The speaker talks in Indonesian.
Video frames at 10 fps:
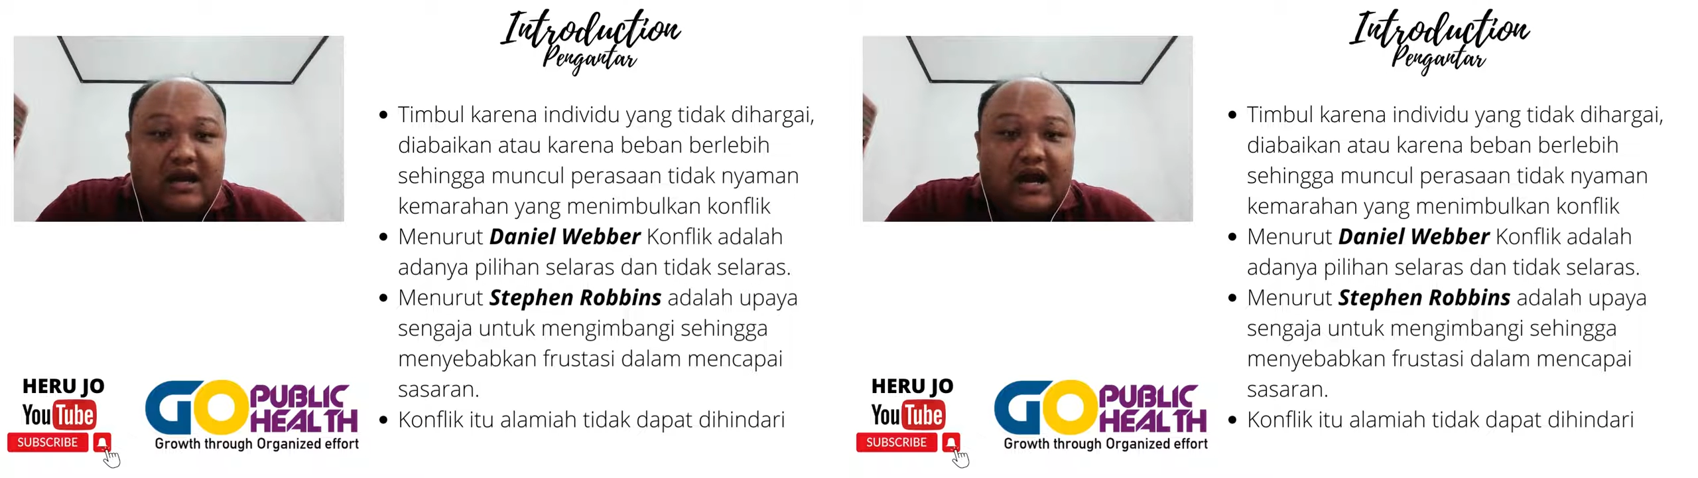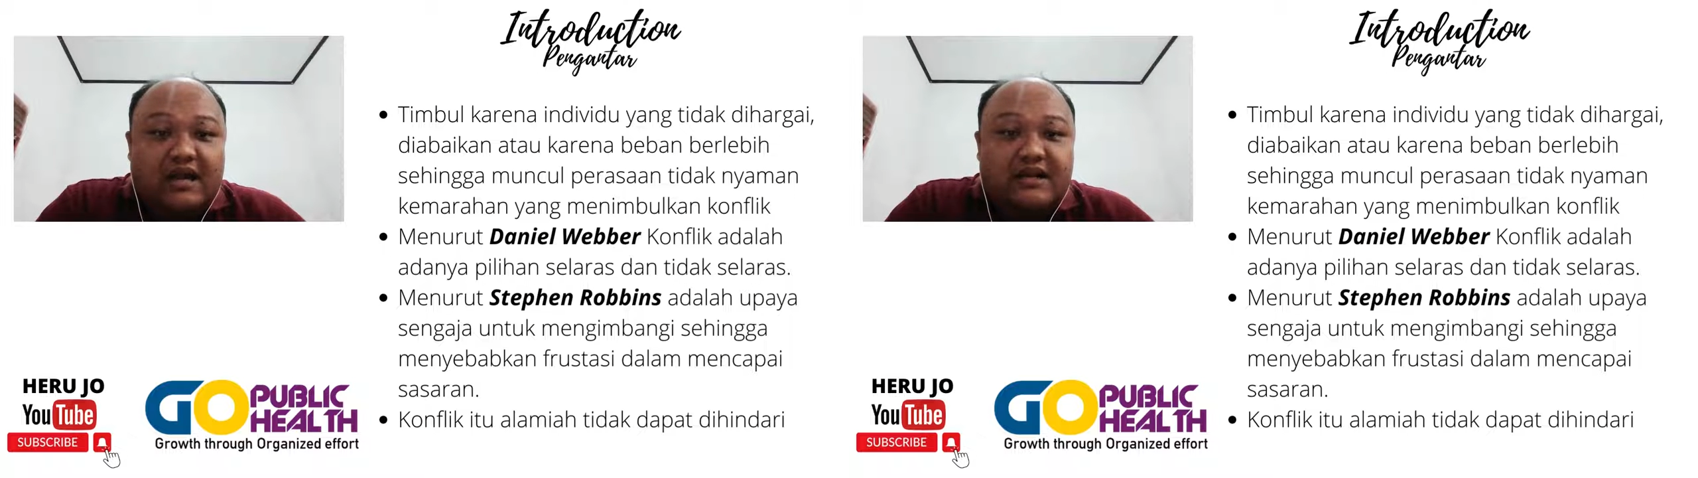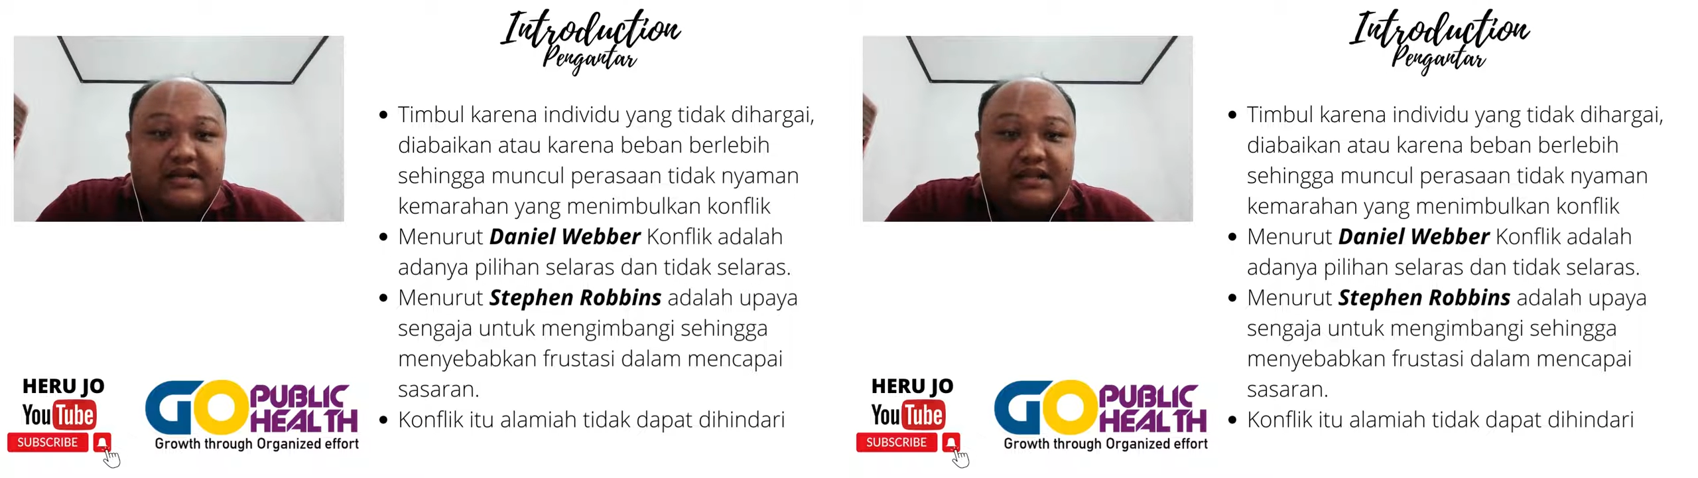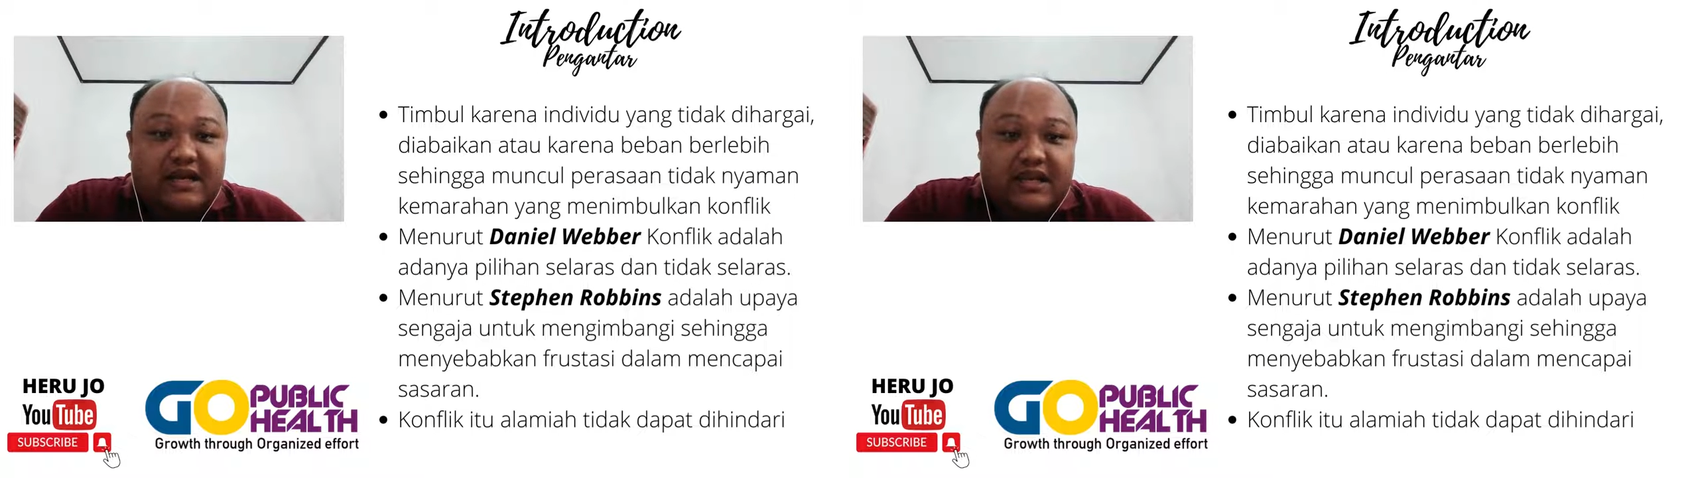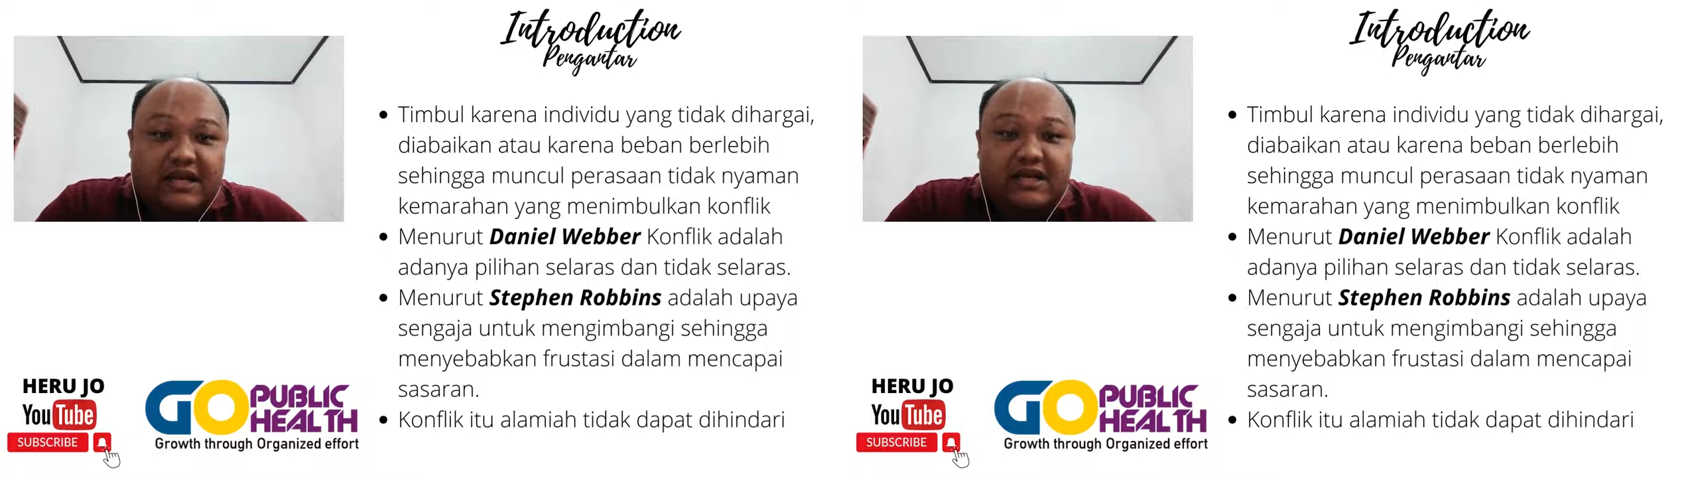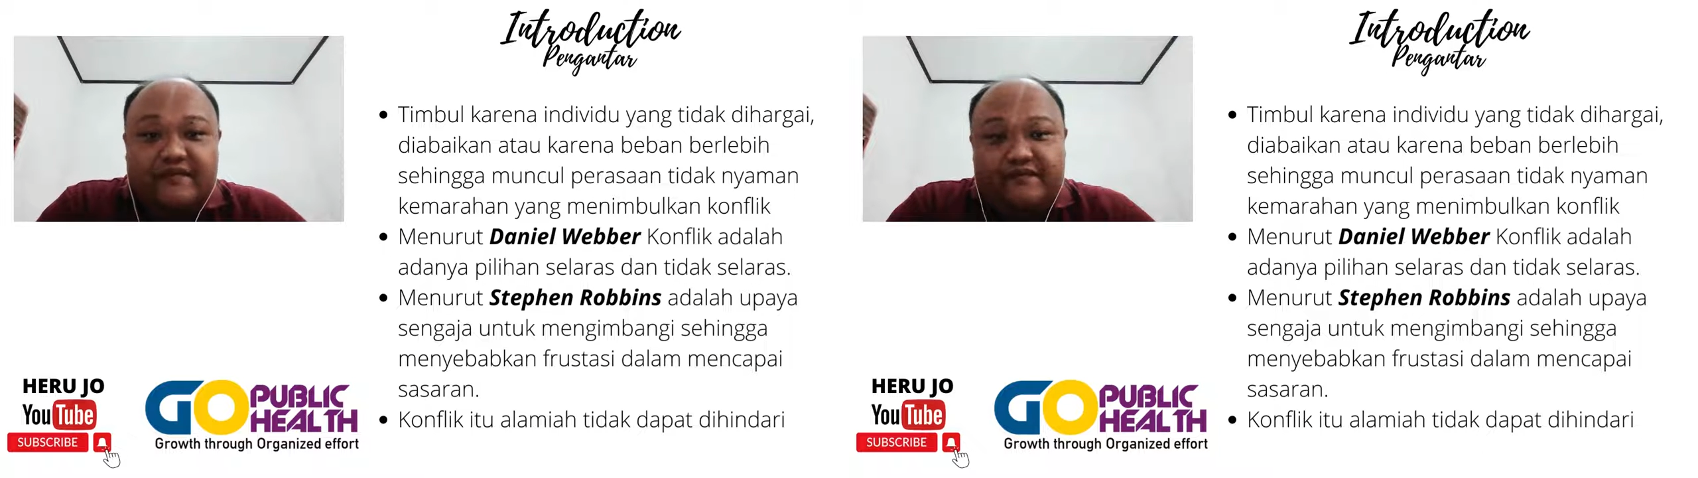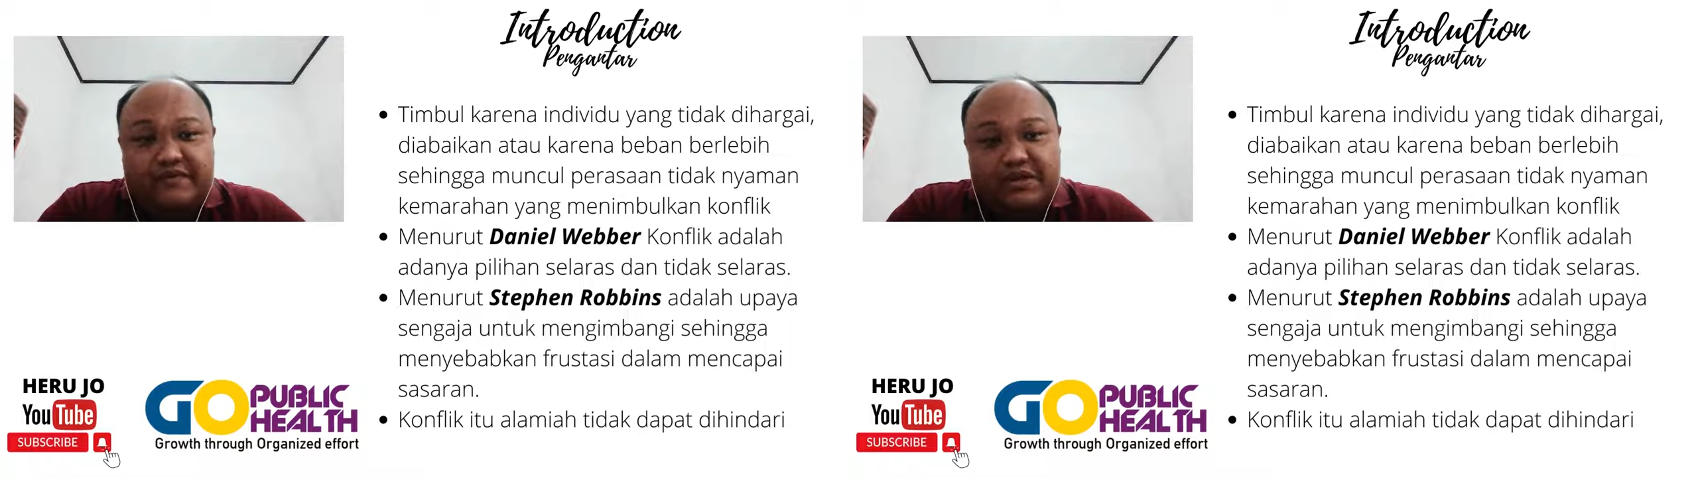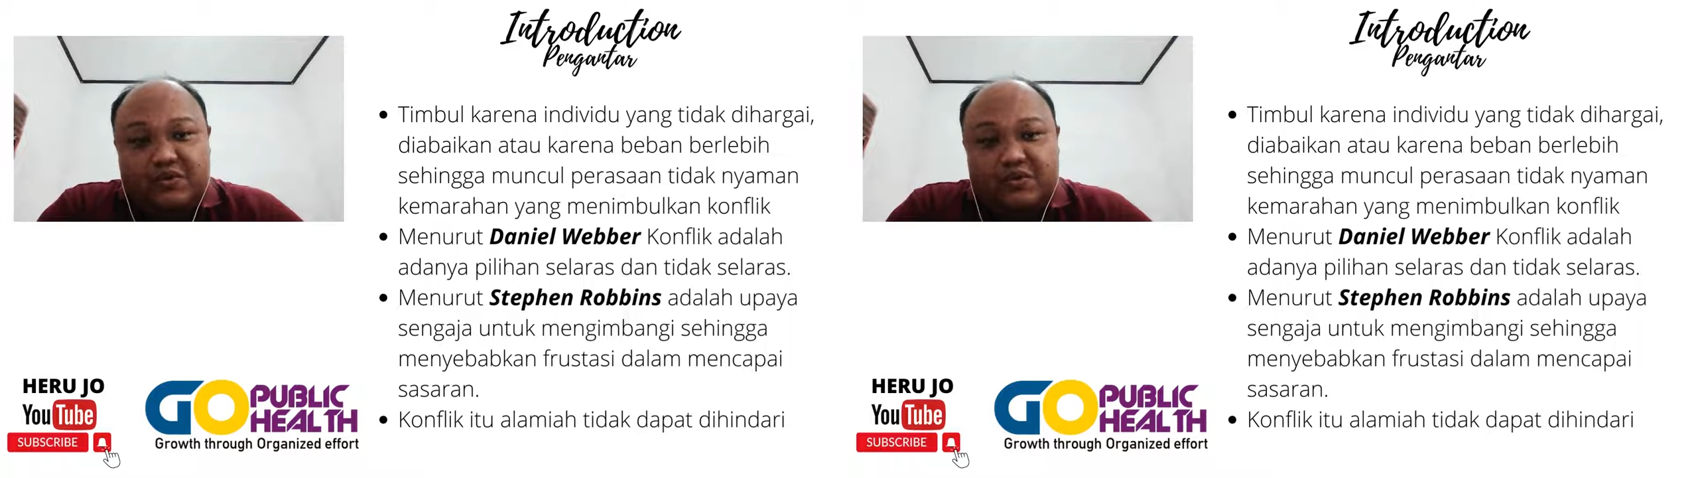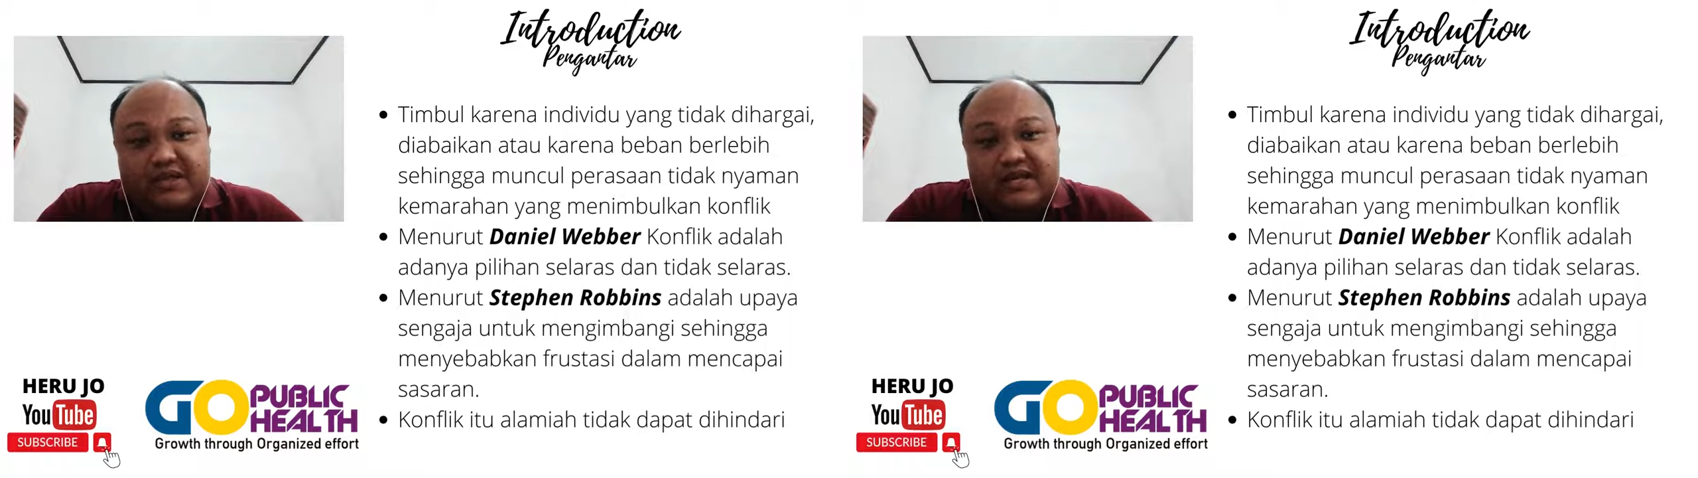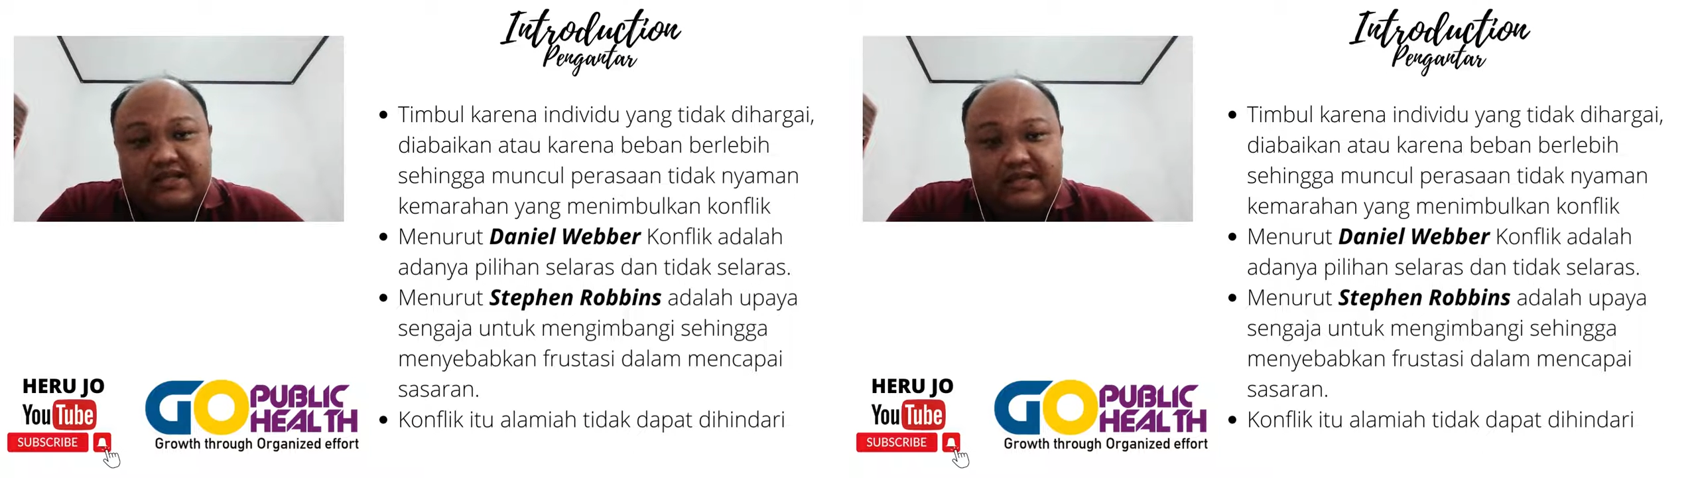uh, adanya
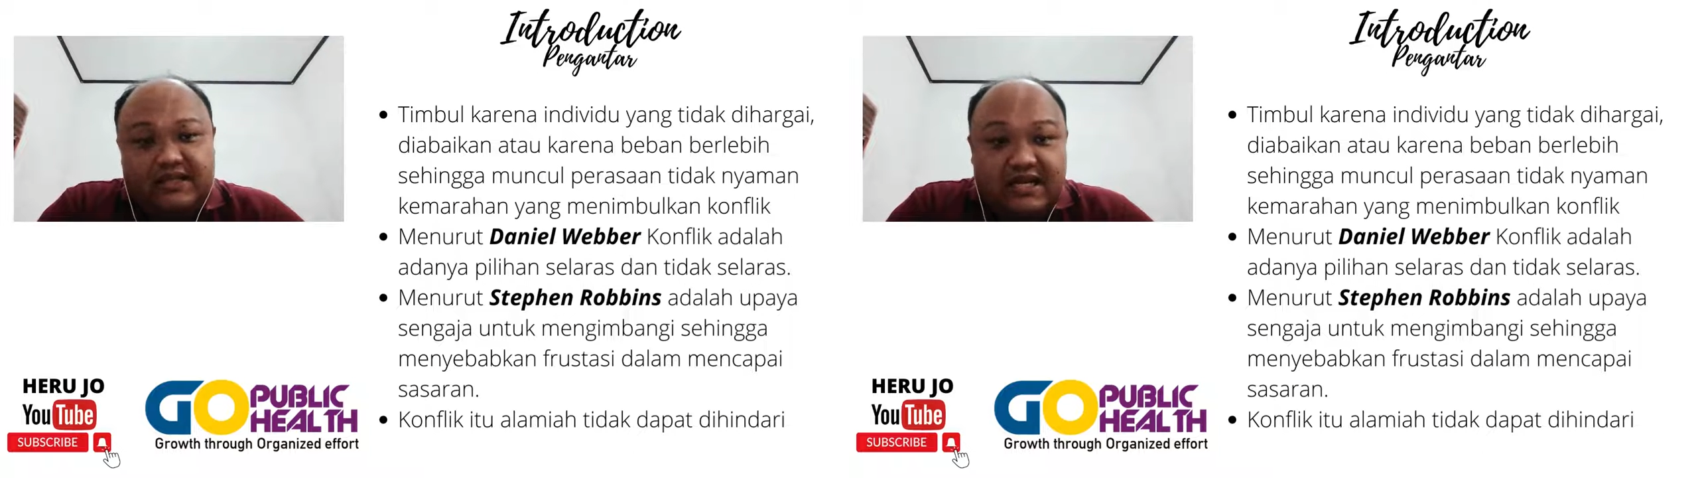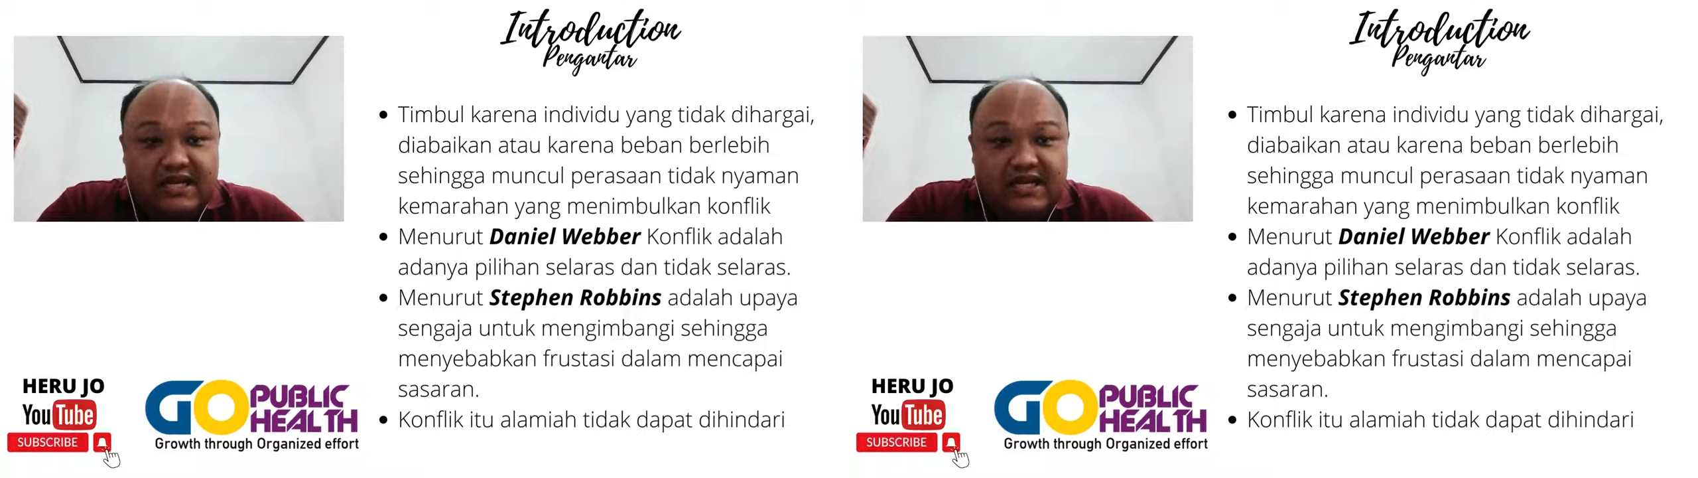individu yang